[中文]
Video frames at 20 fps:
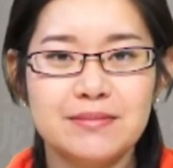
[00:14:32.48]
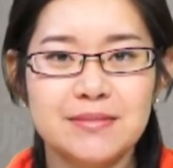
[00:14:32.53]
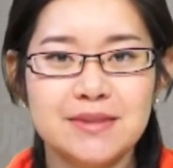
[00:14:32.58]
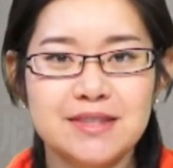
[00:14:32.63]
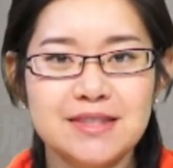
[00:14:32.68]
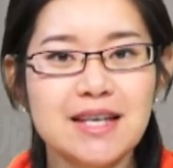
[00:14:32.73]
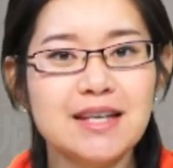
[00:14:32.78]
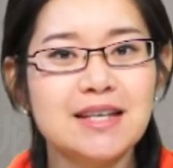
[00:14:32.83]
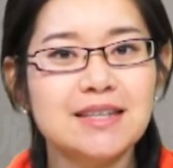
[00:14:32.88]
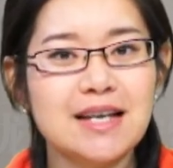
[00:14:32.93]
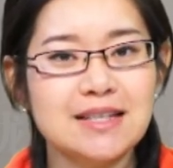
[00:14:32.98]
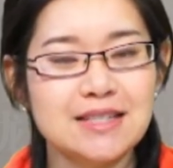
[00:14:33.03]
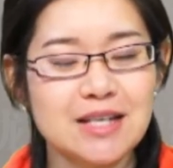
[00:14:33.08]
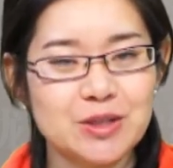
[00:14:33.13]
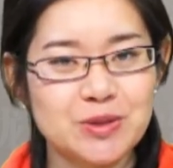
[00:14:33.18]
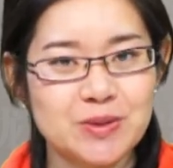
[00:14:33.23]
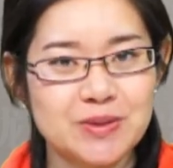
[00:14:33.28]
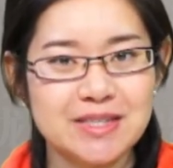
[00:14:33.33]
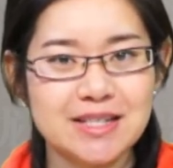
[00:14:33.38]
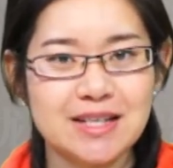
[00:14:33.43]
再给大家
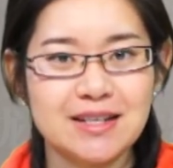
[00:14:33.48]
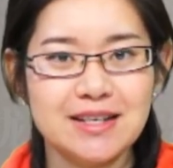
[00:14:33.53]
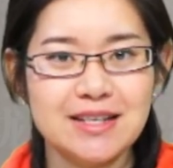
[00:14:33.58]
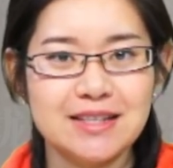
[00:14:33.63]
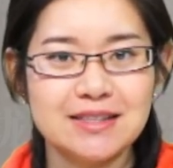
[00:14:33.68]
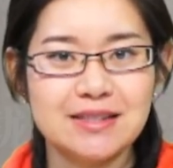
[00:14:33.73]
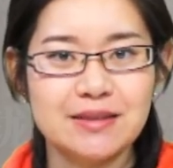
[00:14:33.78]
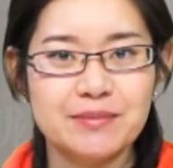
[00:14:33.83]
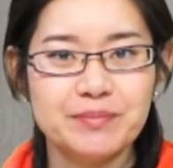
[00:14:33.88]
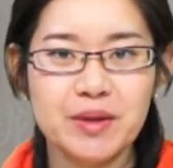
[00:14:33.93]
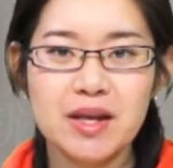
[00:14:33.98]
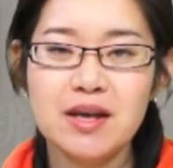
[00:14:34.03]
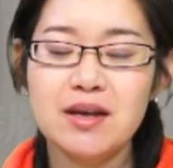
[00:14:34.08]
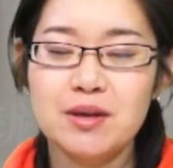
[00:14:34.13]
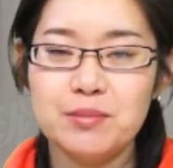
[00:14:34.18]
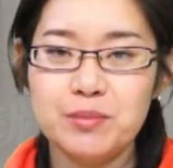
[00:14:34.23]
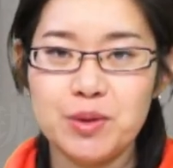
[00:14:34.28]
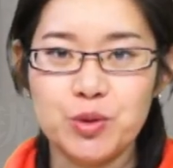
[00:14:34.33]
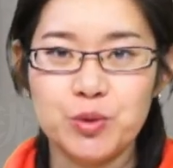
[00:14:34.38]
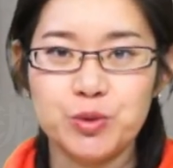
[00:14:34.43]
举几个例子，
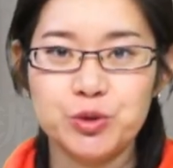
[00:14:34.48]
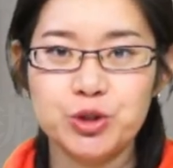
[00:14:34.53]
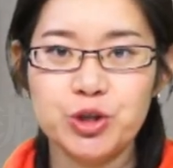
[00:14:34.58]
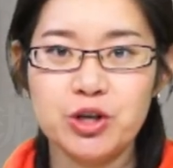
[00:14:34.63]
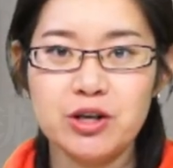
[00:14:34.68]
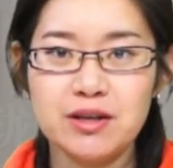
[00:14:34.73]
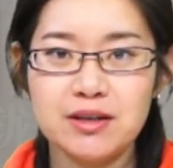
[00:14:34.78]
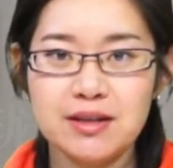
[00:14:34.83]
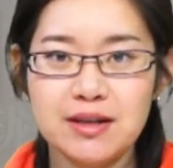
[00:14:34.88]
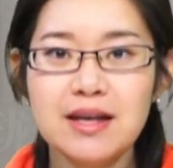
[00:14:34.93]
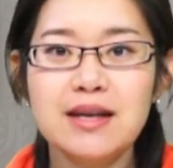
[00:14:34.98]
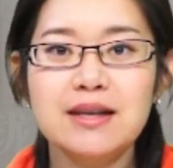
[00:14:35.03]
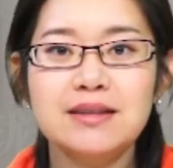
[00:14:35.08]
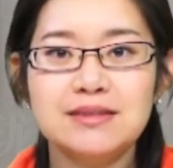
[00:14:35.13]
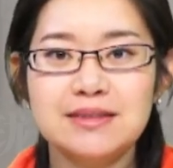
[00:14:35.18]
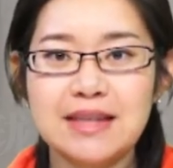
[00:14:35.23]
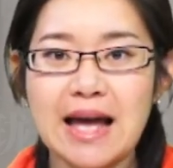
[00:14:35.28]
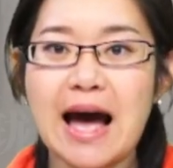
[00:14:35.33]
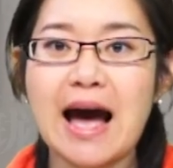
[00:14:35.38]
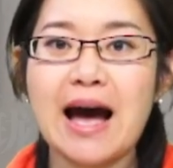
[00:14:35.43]
比如说
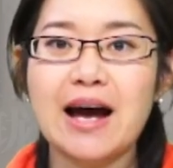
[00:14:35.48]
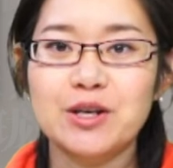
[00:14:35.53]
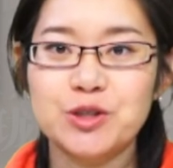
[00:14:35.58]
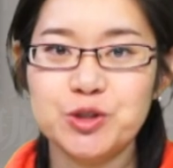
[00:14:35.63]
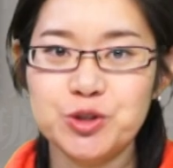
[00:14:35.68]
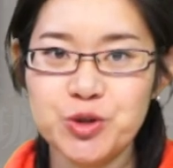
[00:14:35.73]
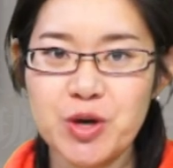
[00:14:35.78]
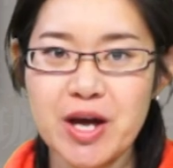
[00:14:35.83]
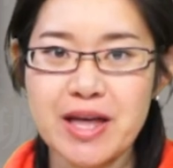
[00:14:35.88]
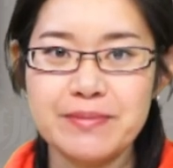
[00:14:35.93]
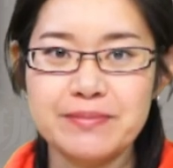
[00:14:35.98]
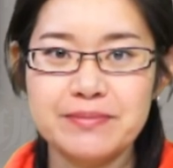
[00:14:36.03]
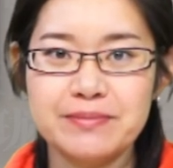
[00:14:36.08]
打转、